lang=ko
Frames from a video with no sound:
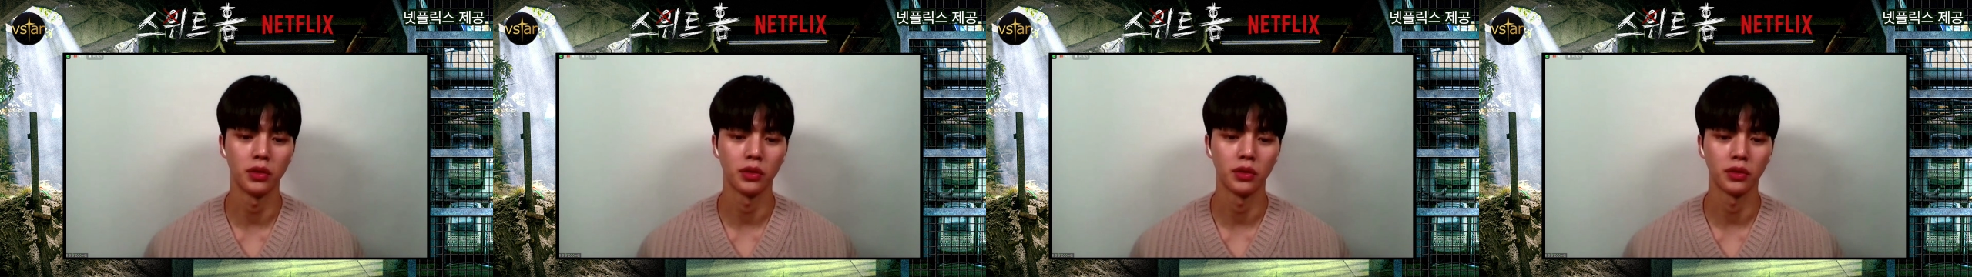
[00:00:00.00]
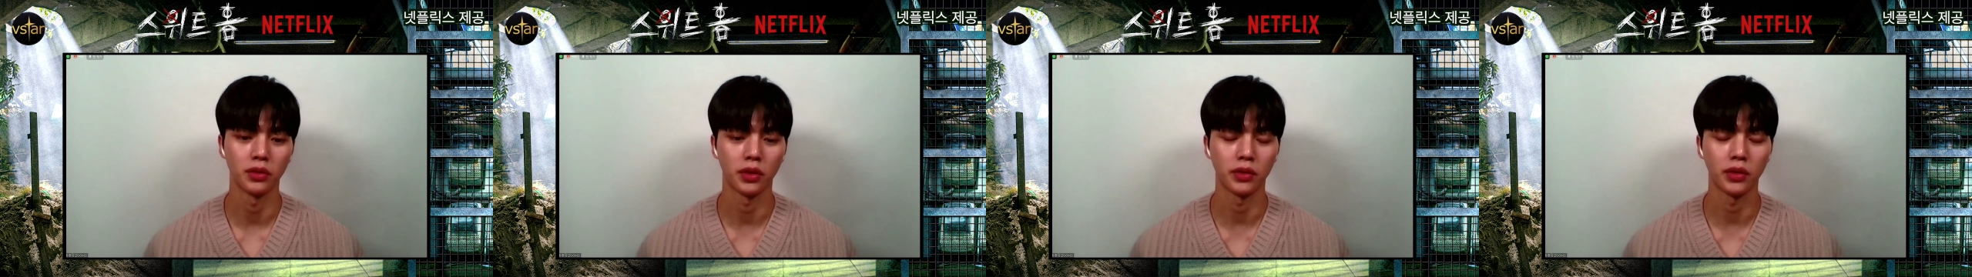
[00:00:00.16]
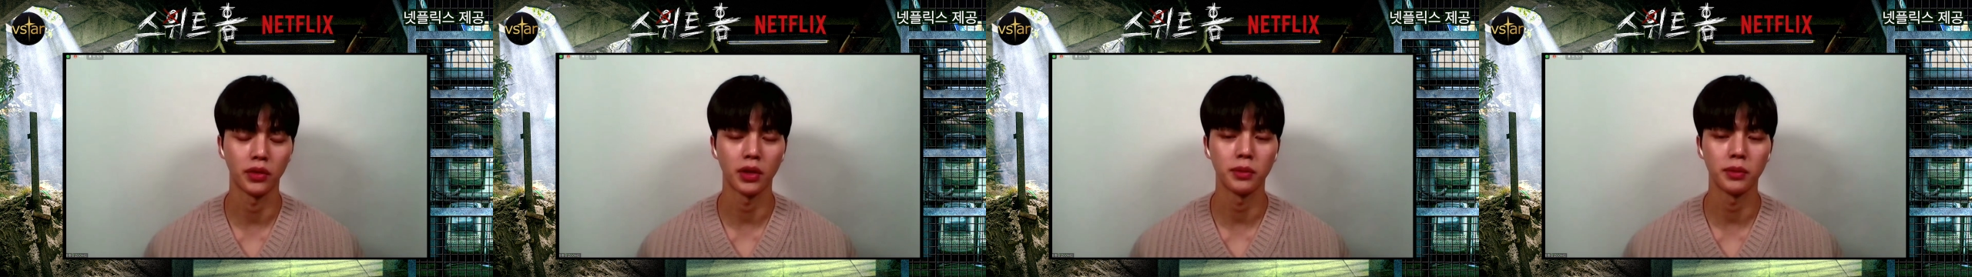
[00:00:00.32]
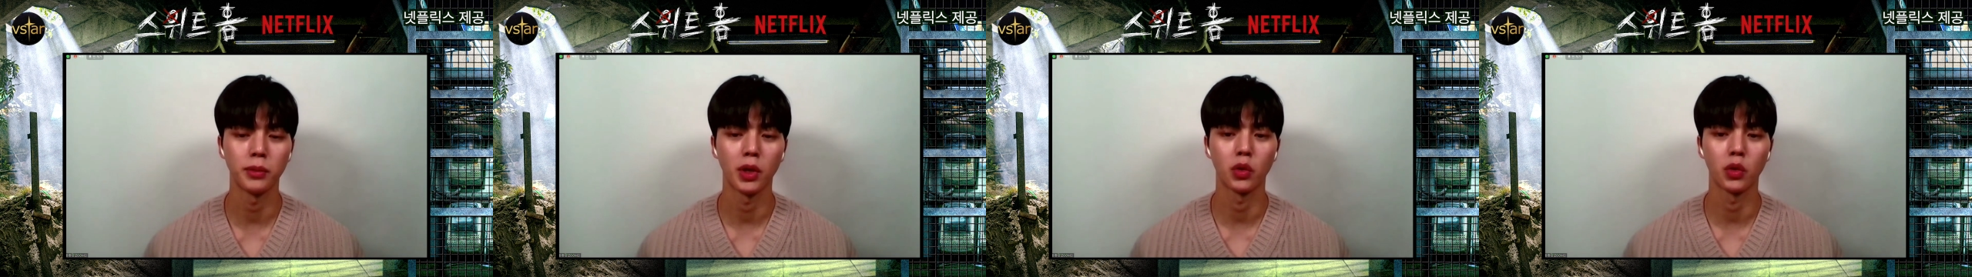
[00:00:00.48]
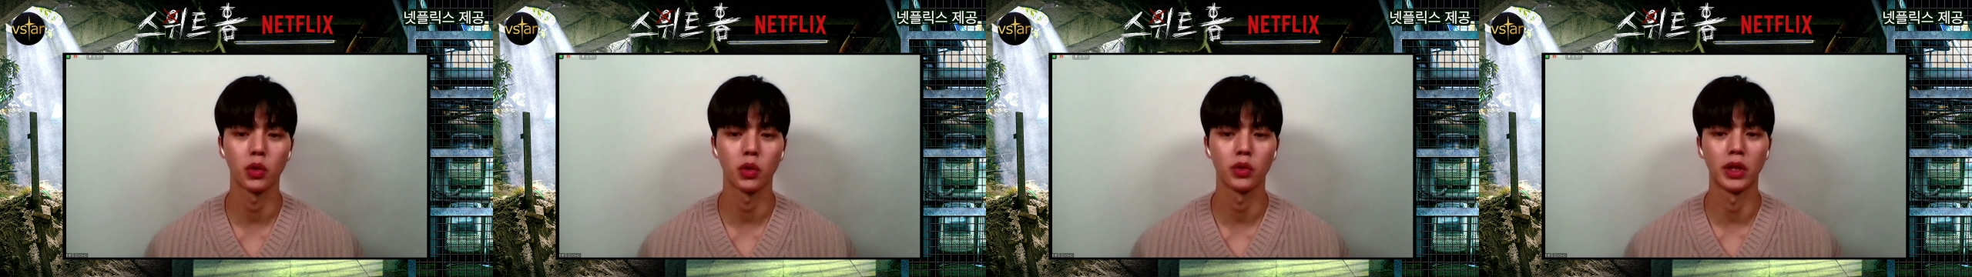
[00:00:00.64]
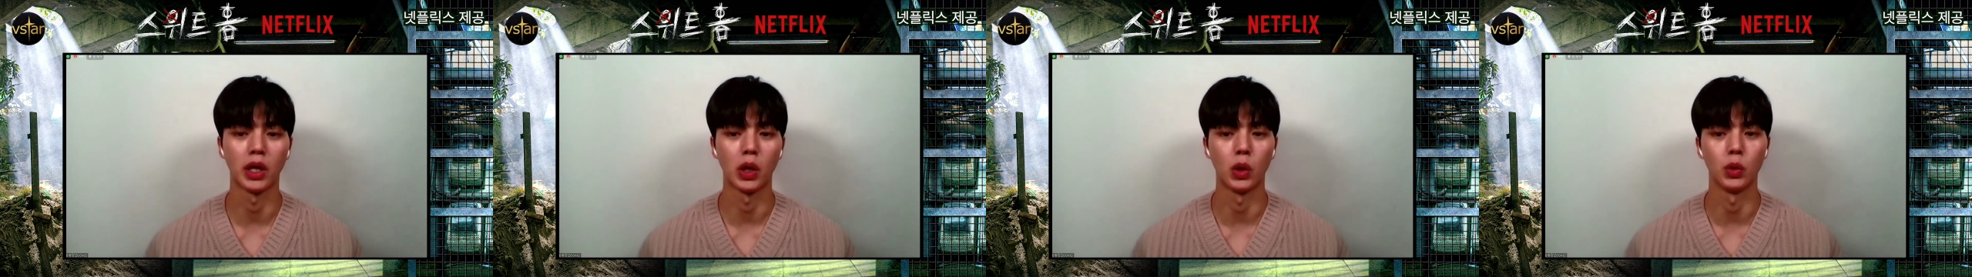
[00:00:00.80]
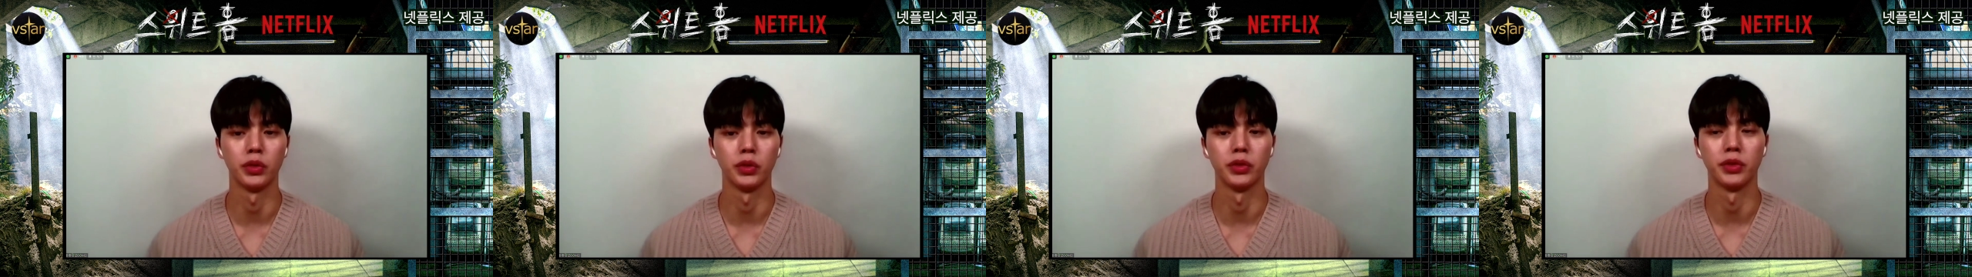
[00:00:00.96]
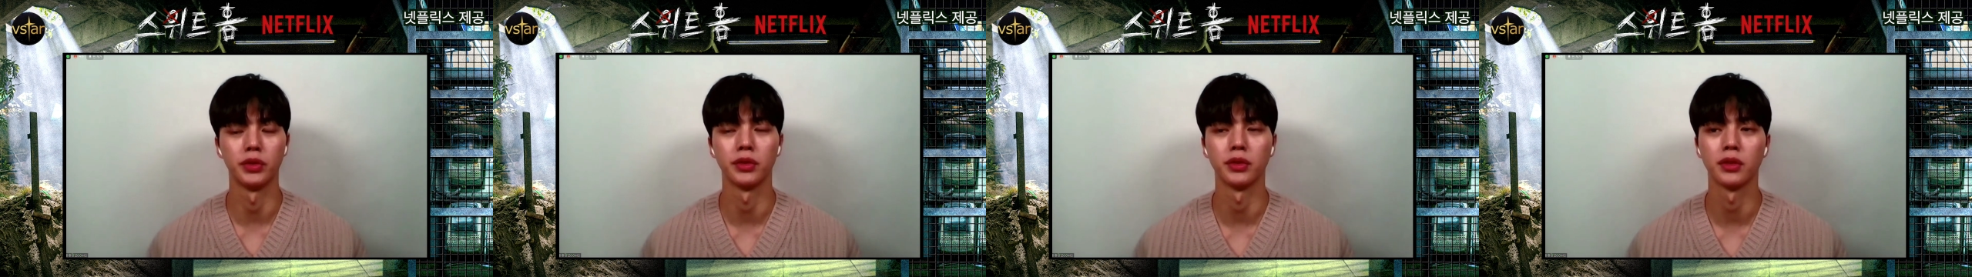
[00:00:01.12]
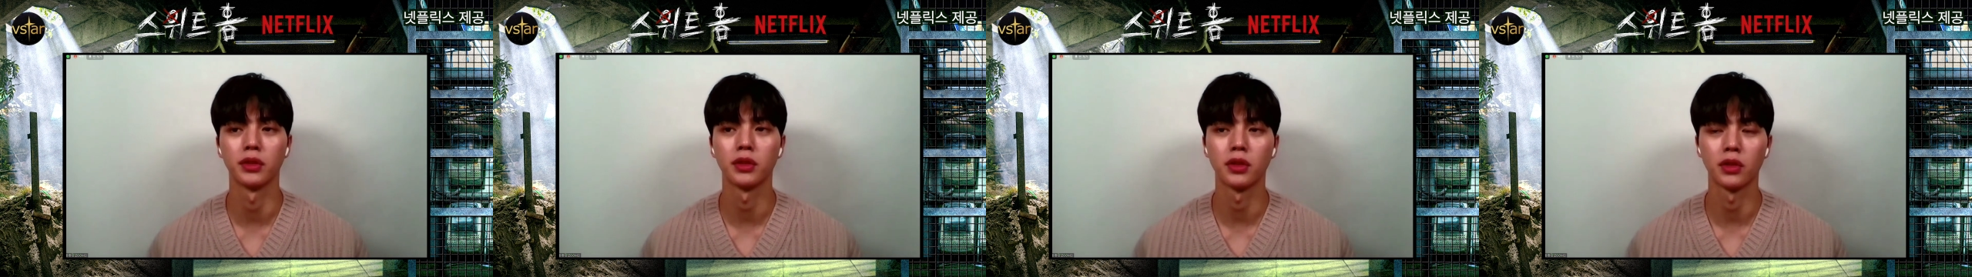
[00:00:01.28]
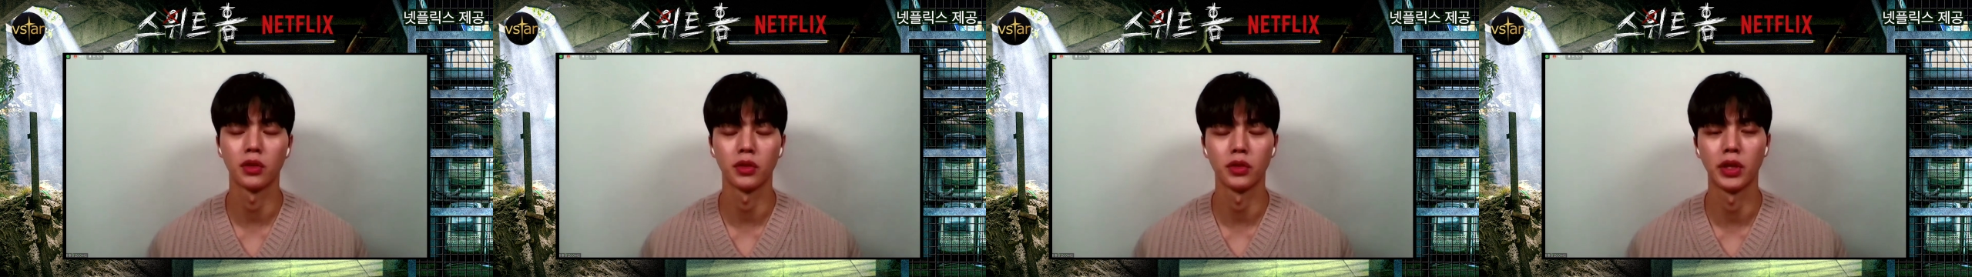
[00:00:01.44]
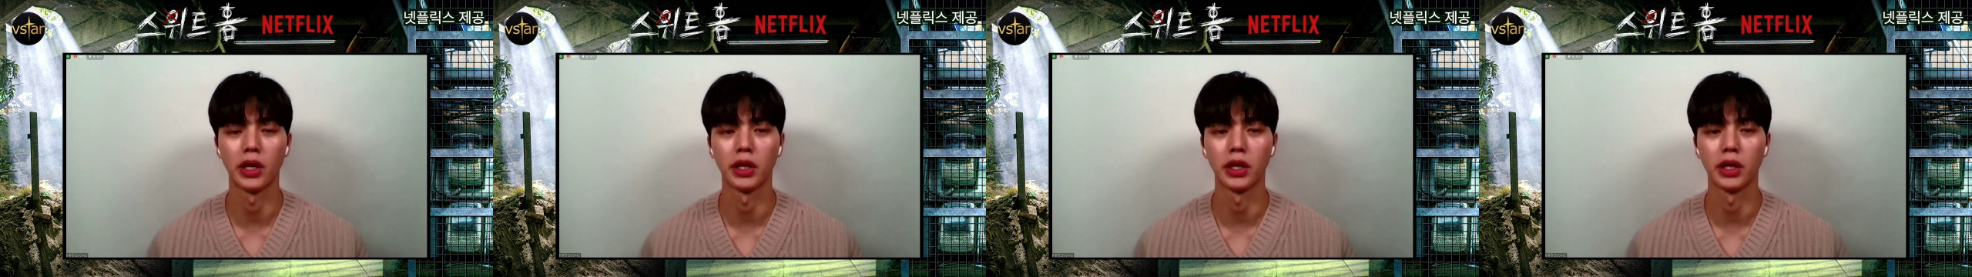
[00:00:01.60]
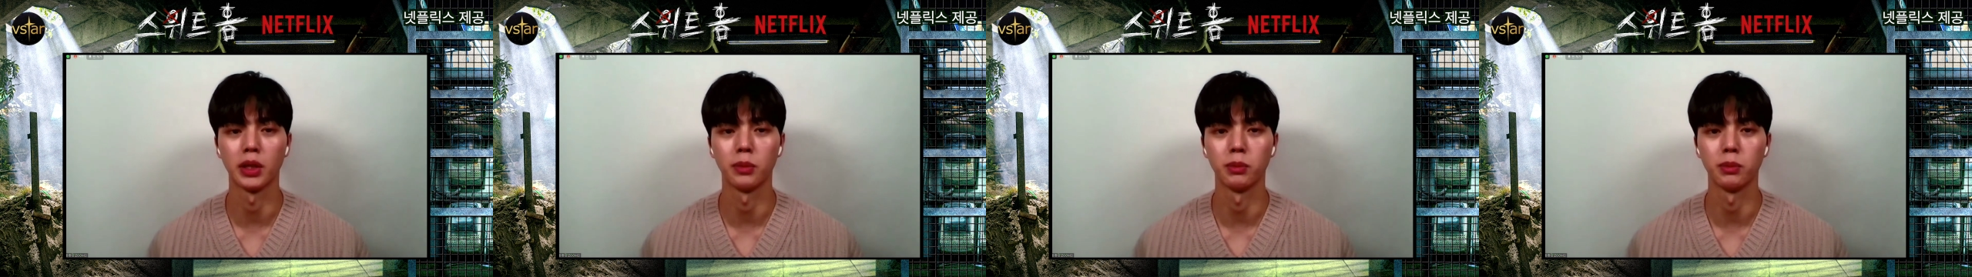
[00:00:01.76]
세상 밖으로 나오는 그런
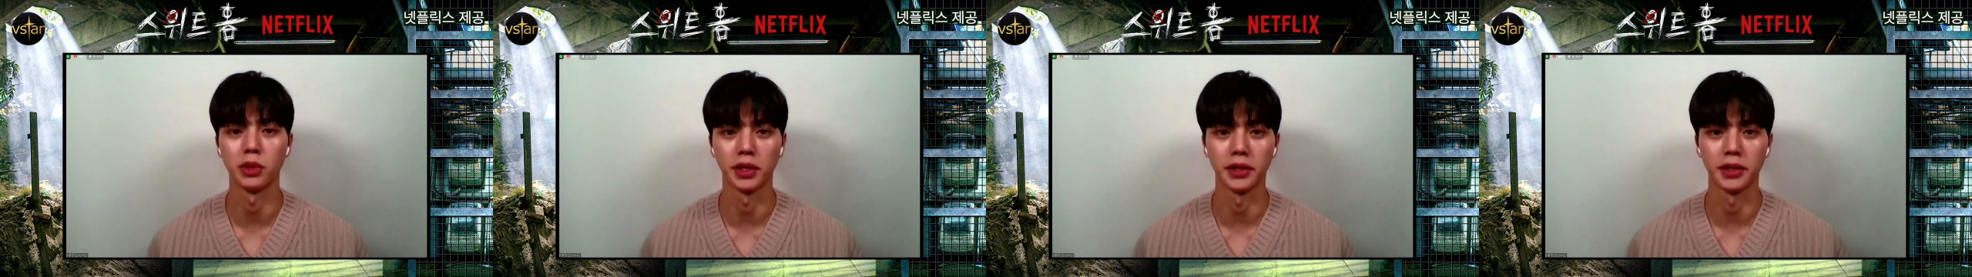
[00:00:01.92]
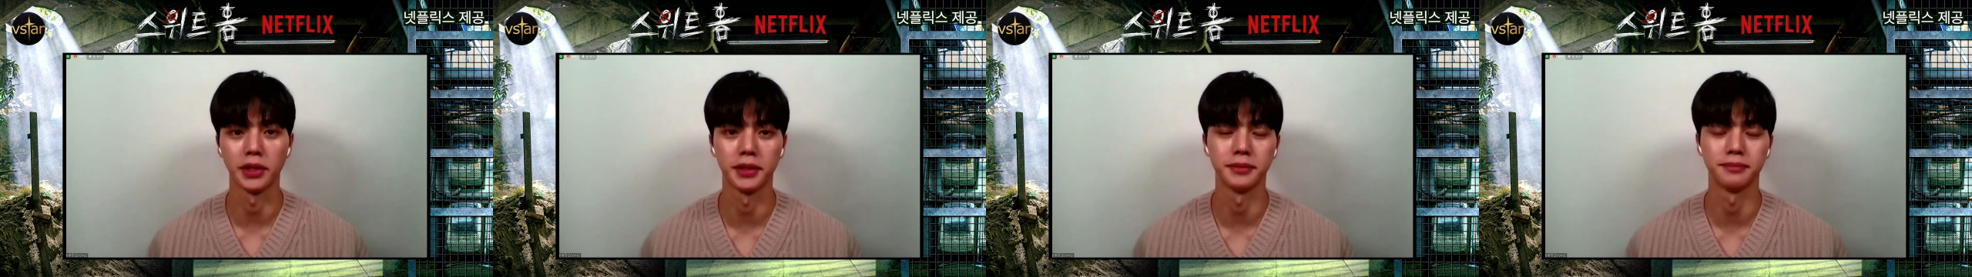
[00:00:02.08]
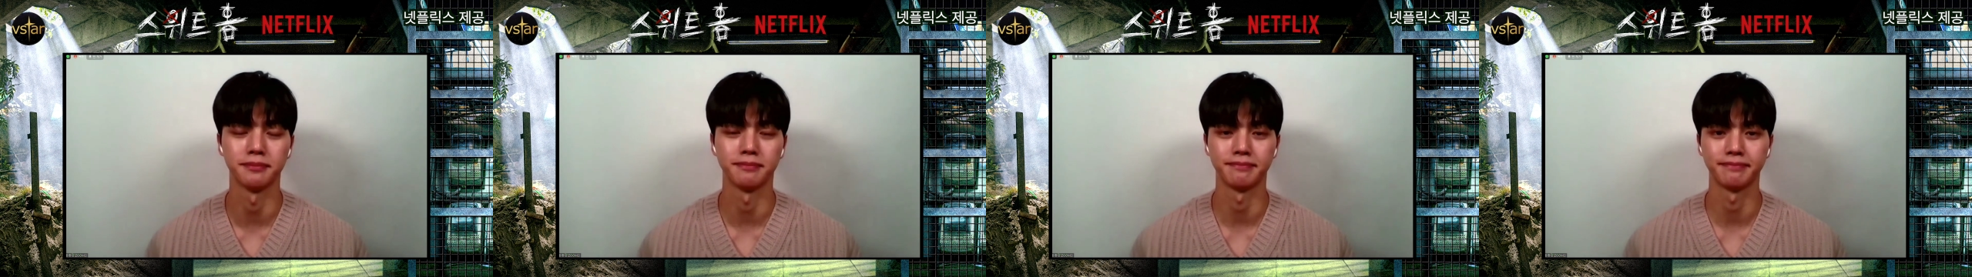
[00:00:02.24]
아이입니다.